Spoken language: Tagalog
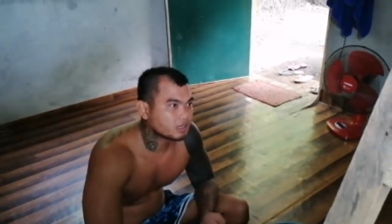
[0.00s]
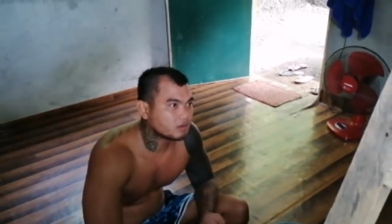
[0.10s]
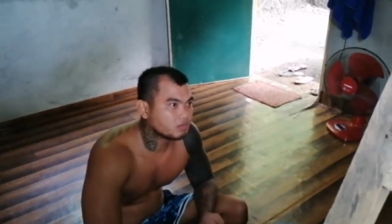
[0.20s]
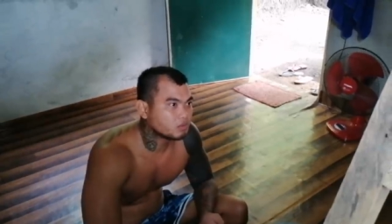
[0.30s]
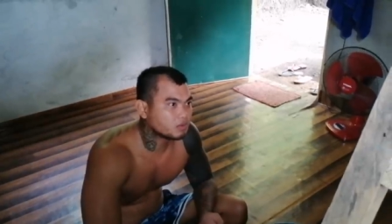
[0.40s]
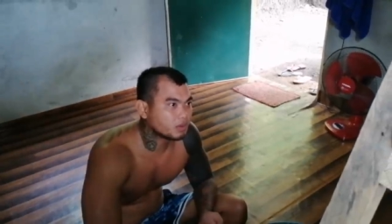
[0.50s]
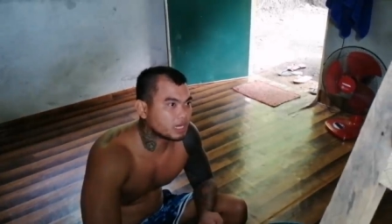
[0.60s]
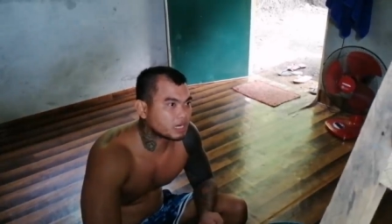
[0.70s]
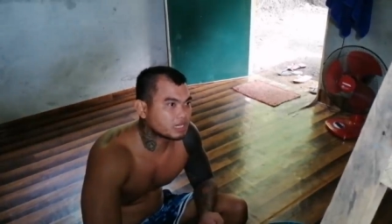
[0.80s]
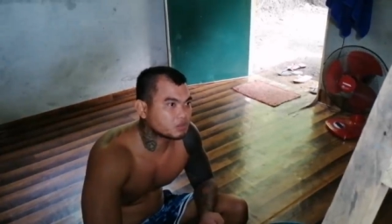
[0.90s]
Kung
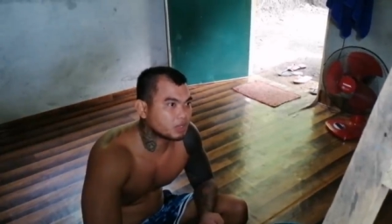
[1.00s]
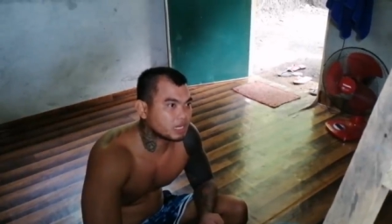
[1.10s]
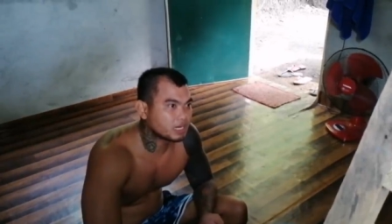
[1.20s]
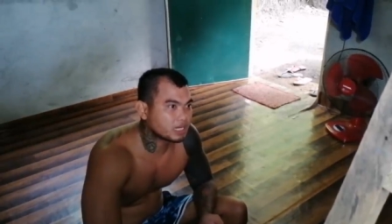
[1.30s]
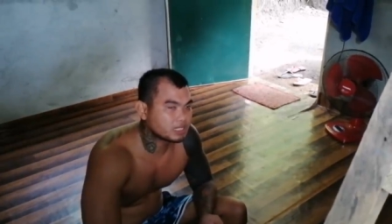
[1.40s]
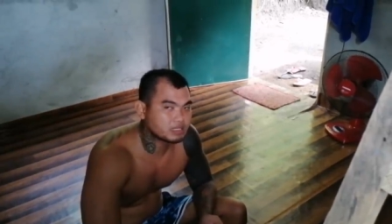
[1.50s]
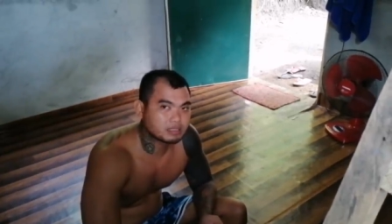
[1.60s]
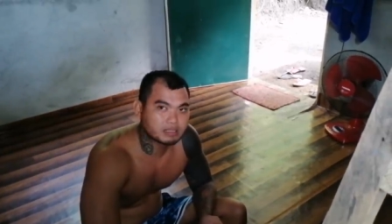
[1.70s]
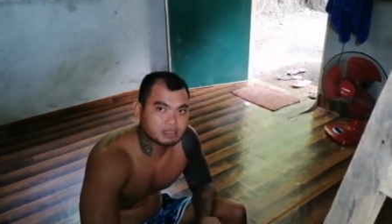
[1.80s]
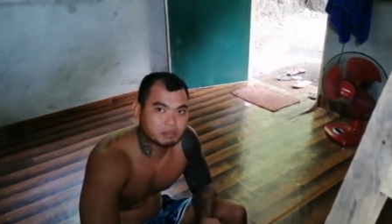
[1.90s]
walang rice, walang rice. Mm.
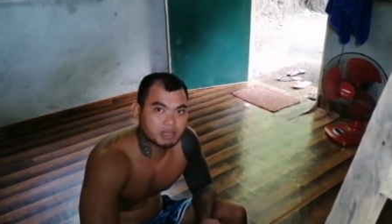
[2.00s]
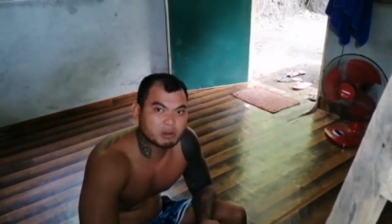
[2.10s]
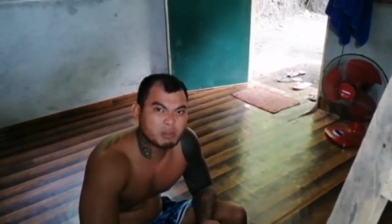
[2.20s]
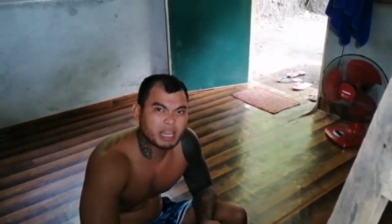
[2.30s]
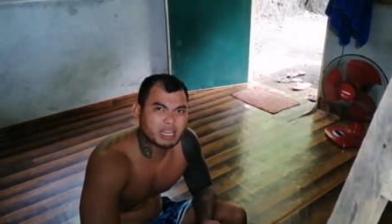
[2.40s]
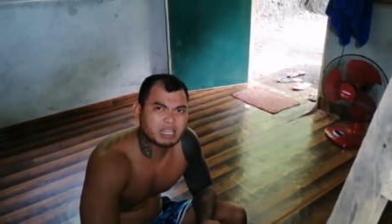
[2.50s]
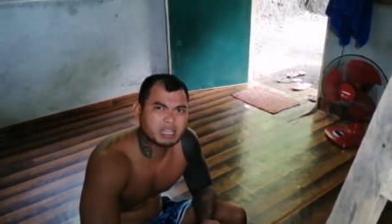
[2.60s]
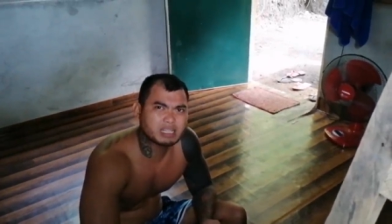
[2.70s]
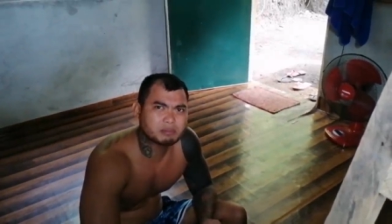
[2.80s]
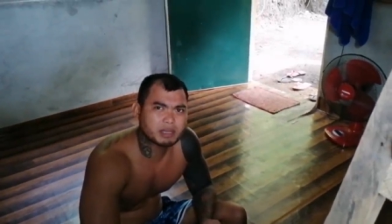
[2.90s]
Kung hindi kasi ka... kumain ka
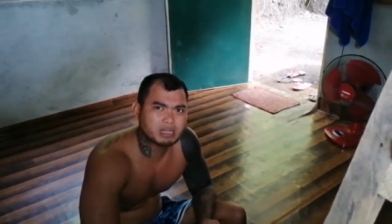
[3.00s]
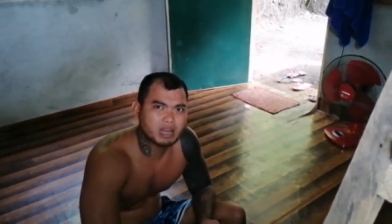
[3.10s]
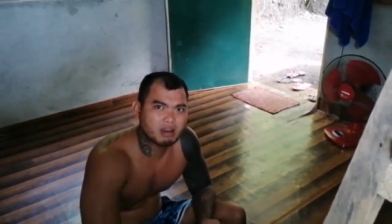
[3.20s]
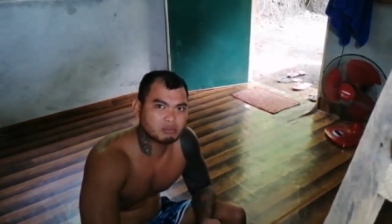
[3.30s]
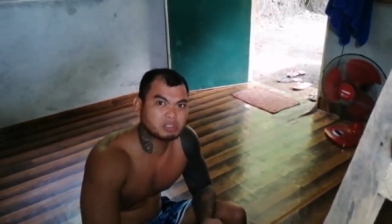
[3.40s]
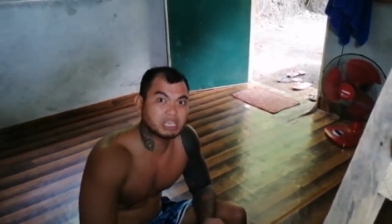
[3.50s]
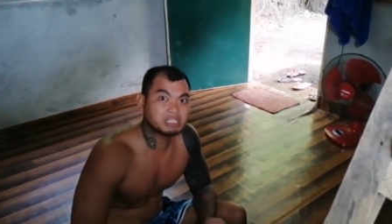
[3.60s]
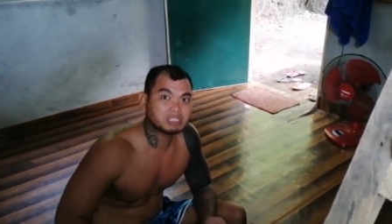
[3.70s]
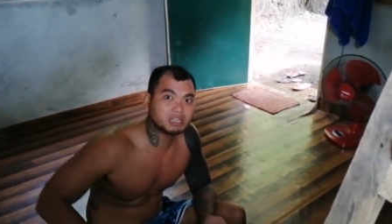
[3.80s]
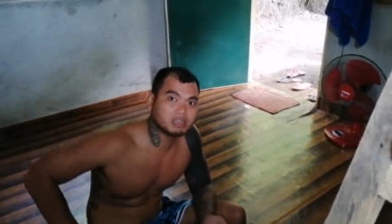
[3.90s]
ng rice, para
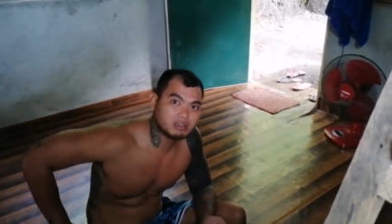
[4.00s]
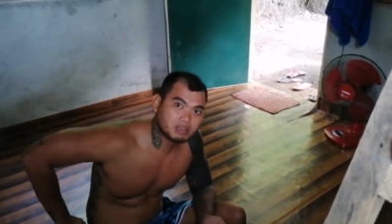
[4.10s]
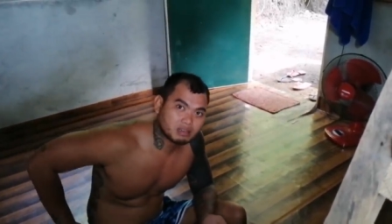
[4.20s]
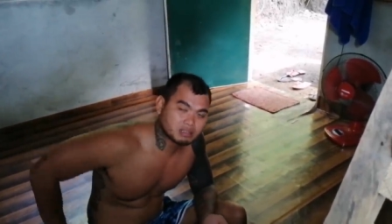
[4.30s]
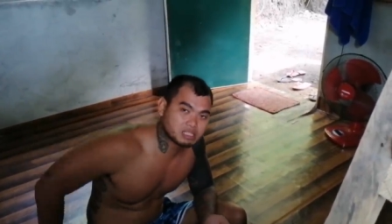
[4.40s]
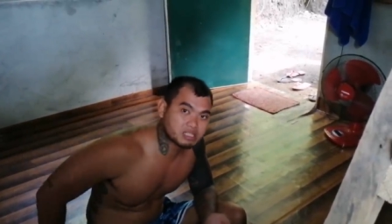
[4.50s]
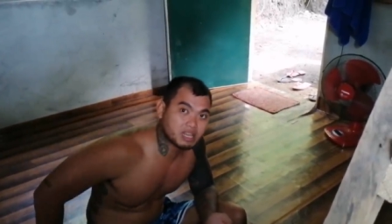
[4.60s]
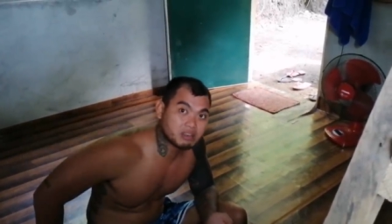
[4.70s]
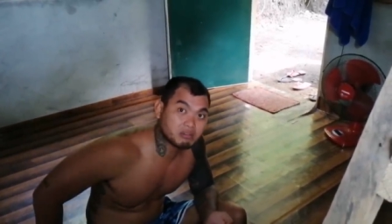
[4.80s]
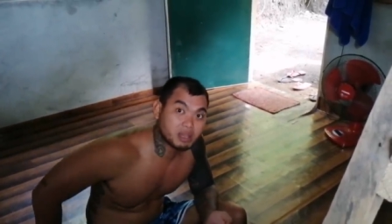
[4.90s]
nakakonsensya eh. Mm.
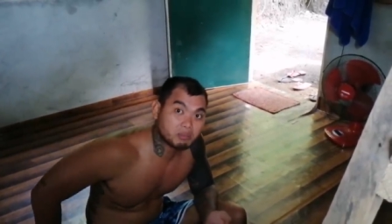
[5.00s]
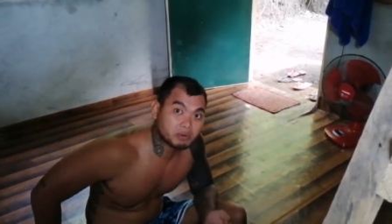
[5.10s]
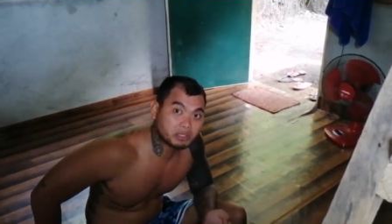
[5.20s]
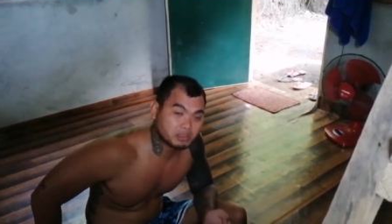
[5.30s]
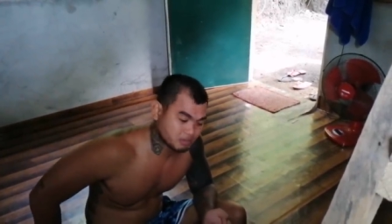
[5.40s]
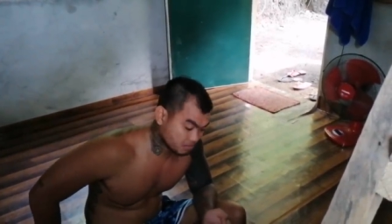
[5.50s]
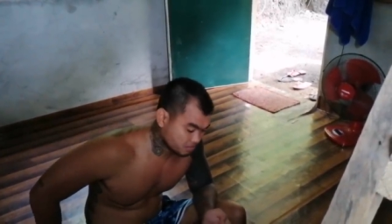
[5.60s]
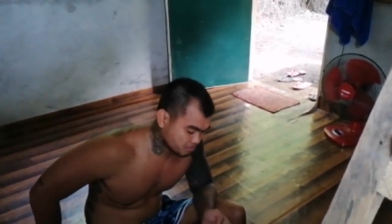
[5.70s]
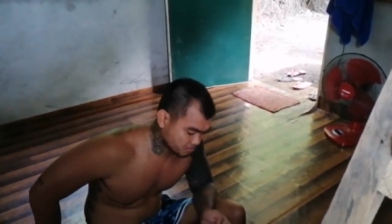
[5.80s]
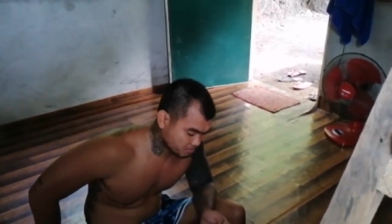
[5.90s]
Sayang. Sayang yung effort. Mm.
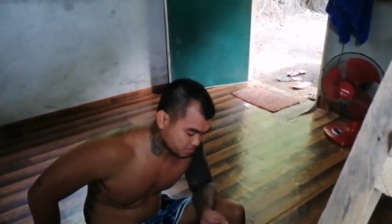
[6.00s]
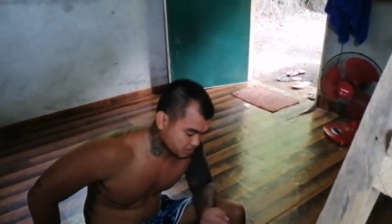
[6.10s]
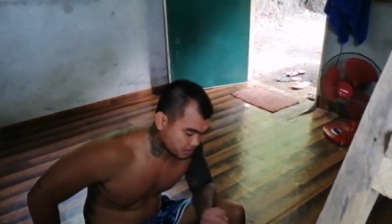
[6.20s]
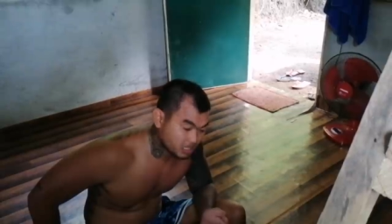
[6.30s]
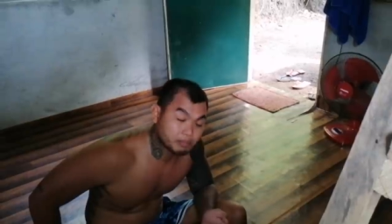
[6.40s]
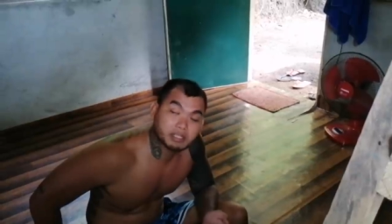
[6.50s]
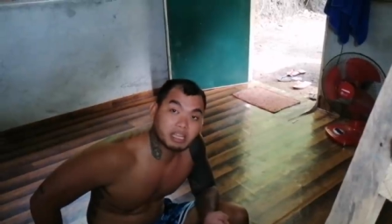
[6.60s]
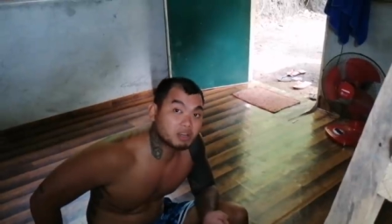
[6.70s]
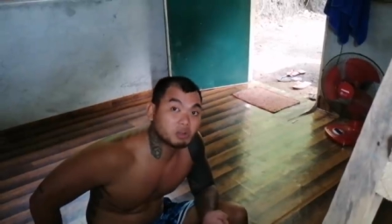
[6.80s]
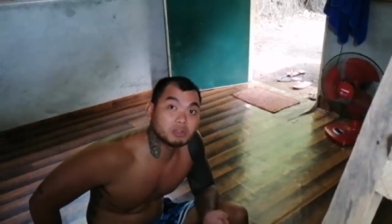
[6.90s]
Mm. Dapat
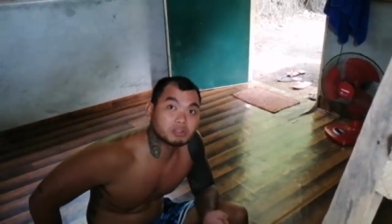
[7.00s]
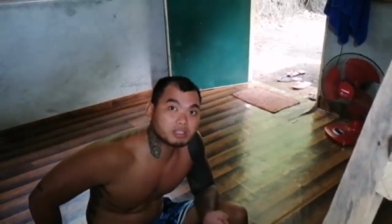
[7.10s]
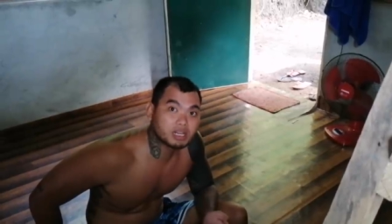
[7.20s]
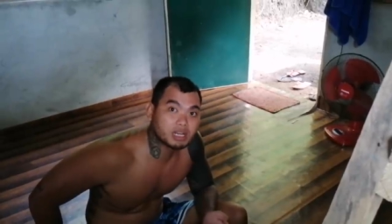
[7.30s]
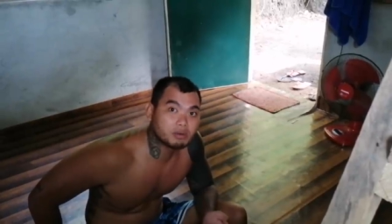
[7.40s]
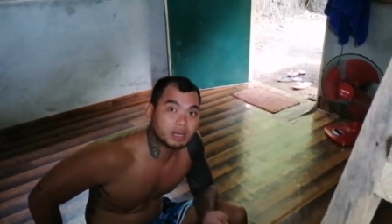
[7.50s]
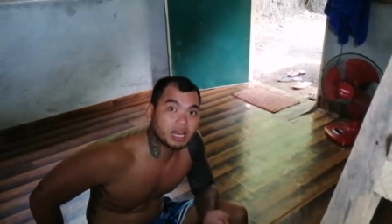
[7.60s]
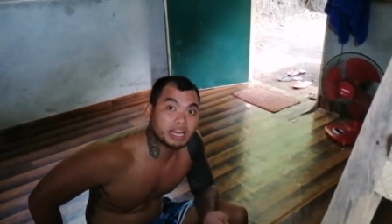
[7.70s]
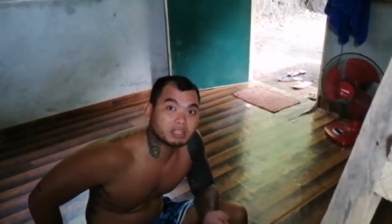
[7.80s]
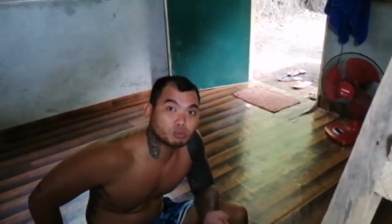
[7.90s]
kay Regondox talaga,
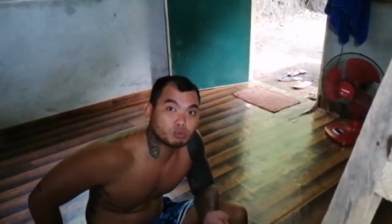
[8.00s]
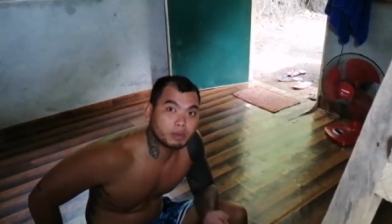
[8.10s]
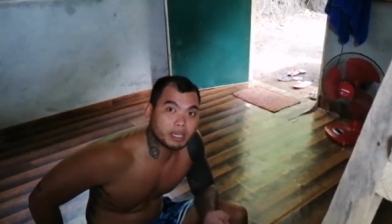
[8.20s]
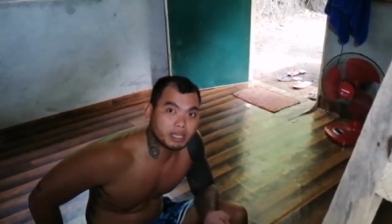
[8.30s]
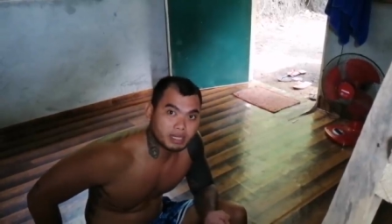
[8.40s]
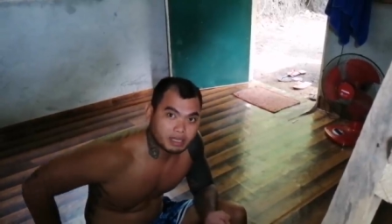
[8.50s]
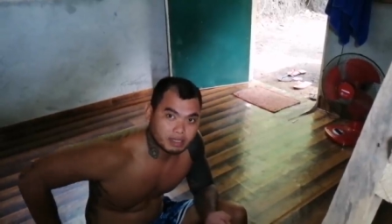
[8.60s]
wala kay tubig.